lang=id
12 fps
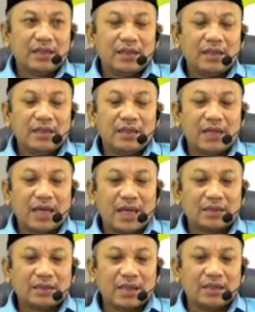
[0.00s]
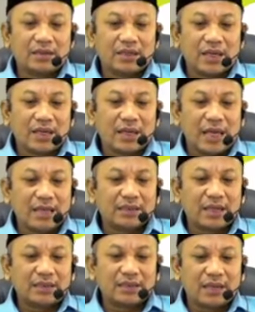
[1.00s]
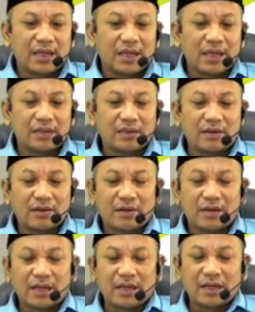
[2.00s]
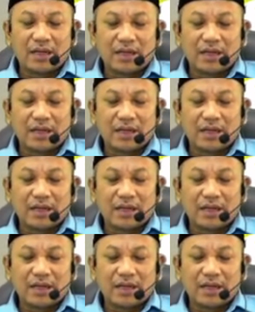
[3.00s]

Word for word: ini asasna asasna atau e,